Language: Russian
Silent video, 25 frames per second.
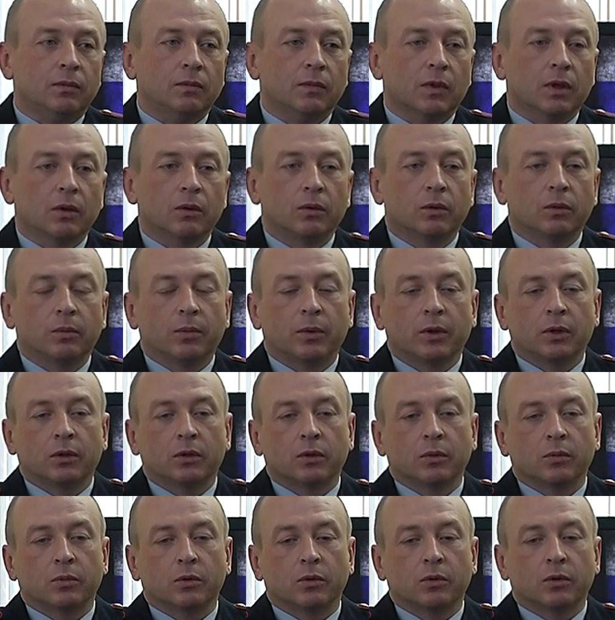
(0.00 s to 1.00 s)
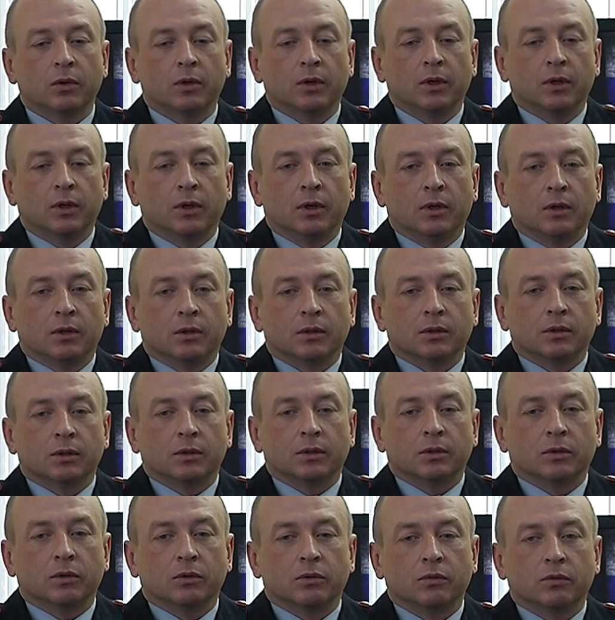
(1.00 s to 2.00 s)
Вот, поэтому
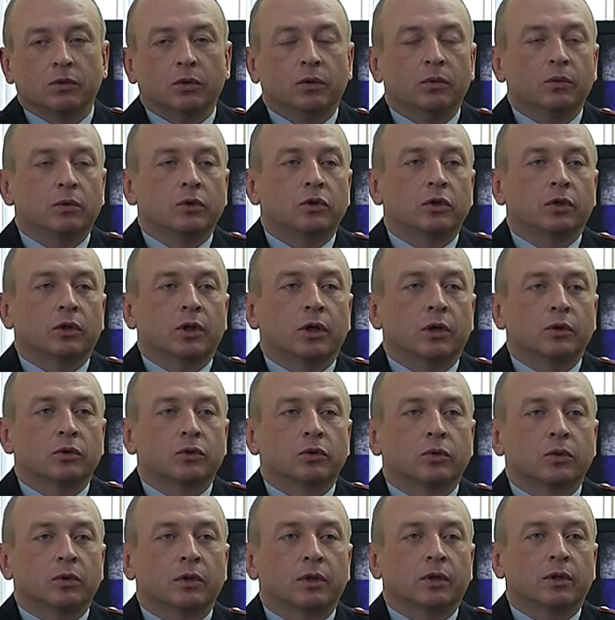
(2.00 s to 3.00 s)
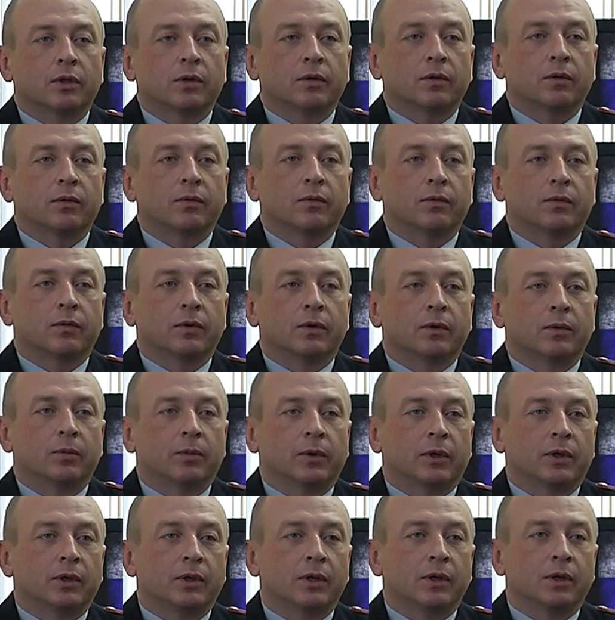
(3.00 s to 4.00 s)
э, ну, все равно считаю, что это в
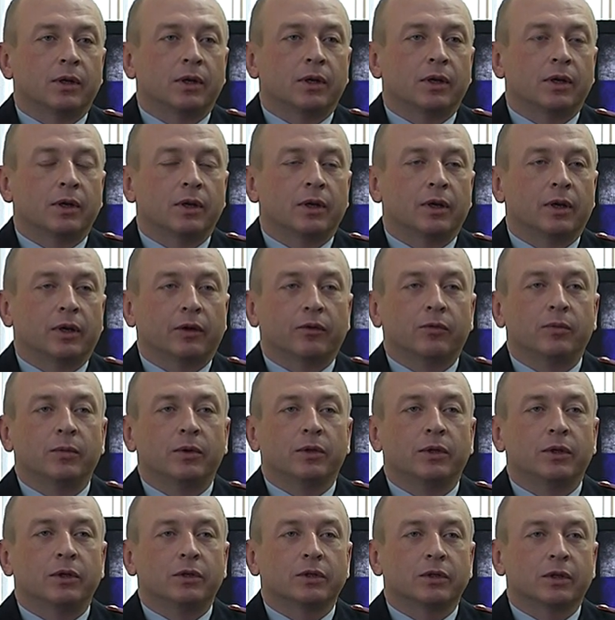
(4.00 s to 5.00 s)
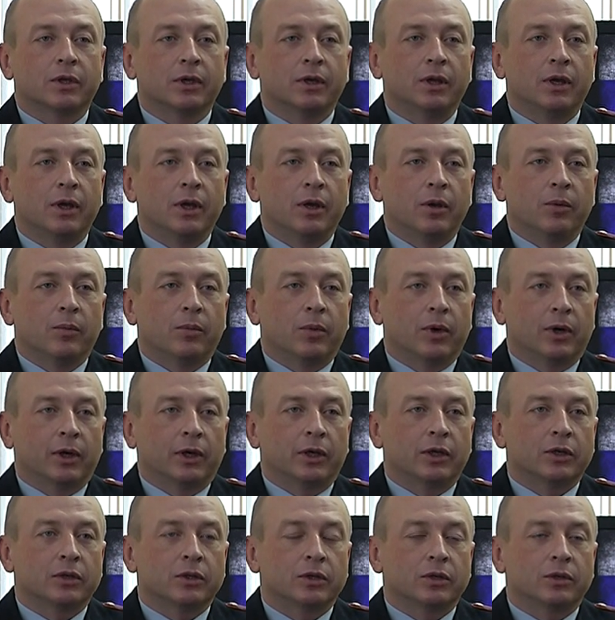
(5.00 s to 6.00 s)
пределах арифметической
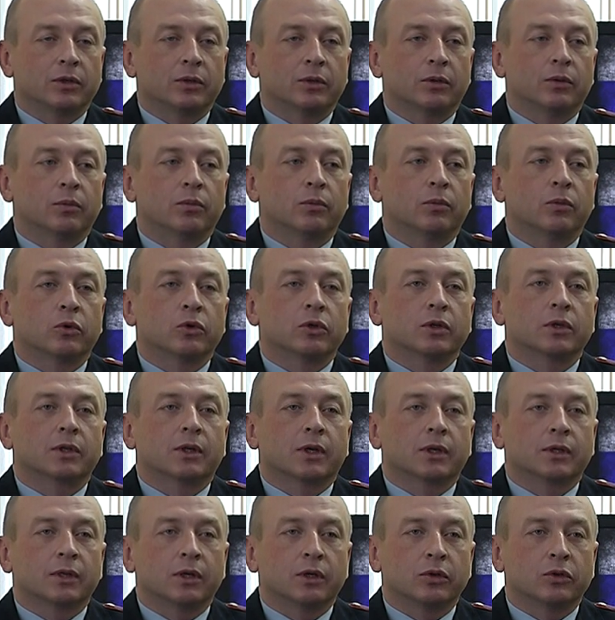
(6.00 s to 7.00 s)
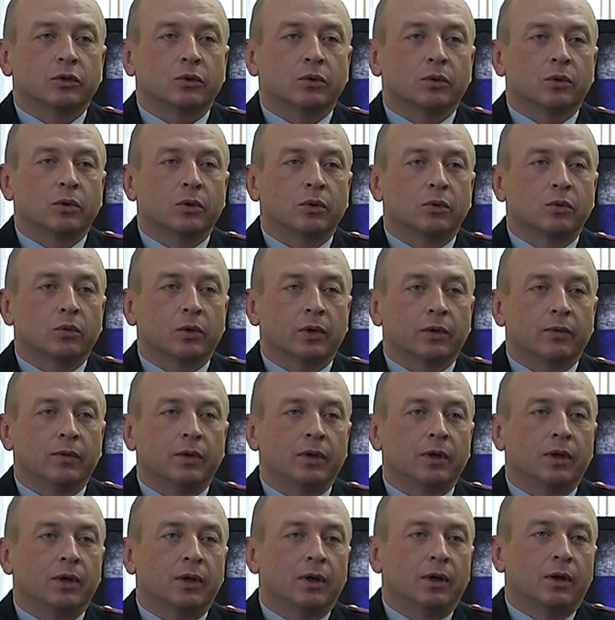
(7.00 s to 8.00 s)
погрешности. Можно сказать, что
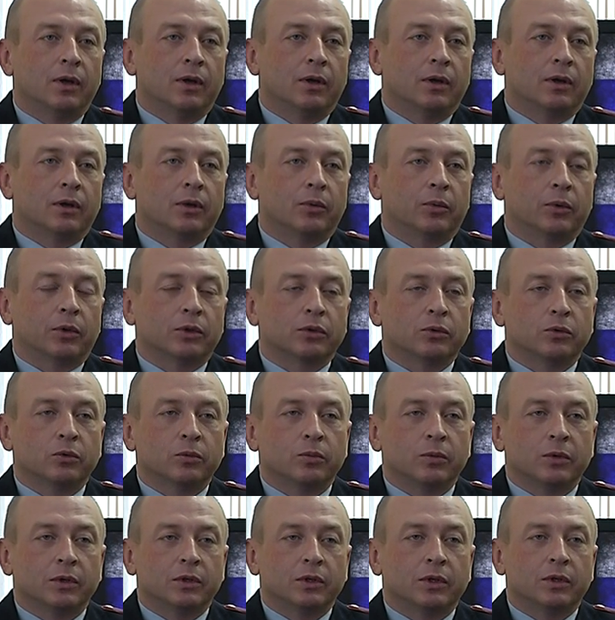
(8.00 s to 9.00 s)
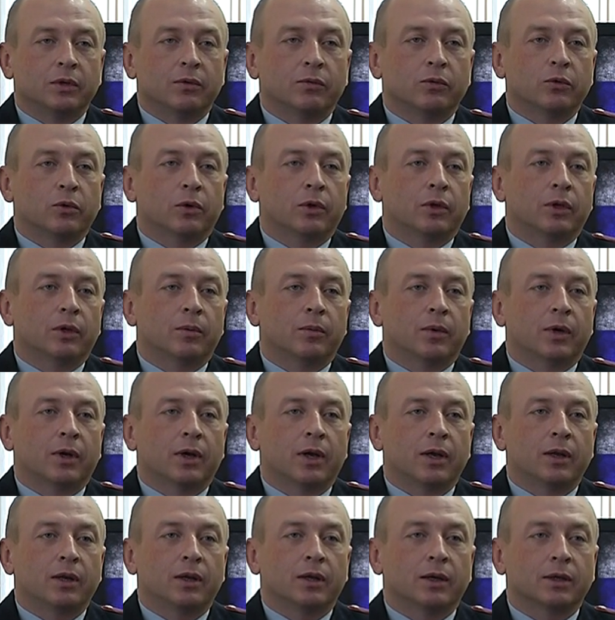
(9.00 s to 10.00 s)
уровень э, преступности в городе
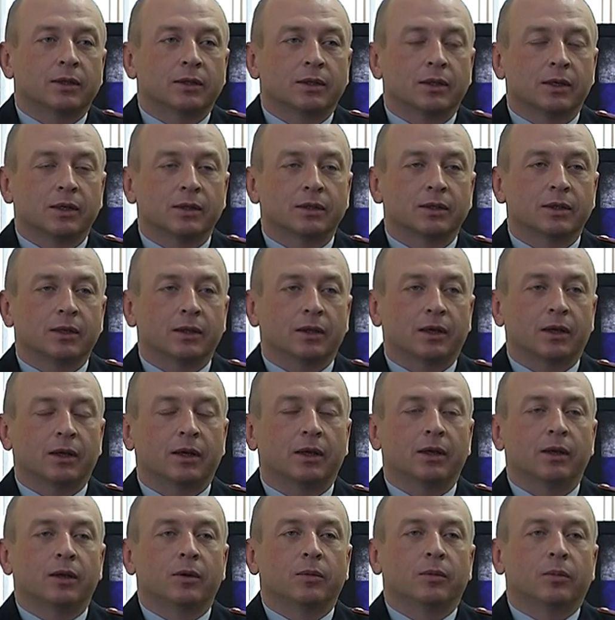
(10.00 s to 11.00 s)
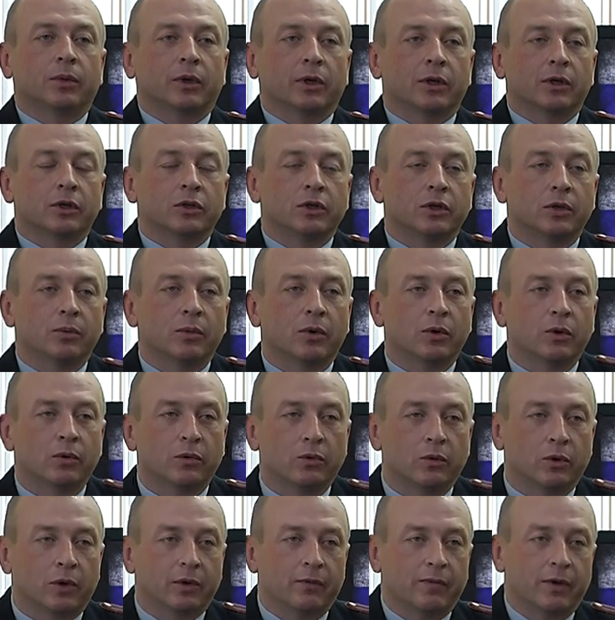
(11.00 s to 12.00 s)
Абакане остался на прежнем
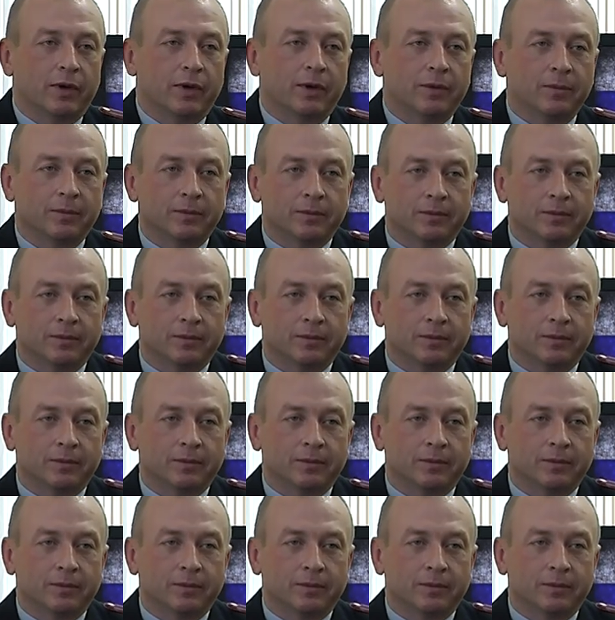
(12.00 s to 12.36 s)
уровне.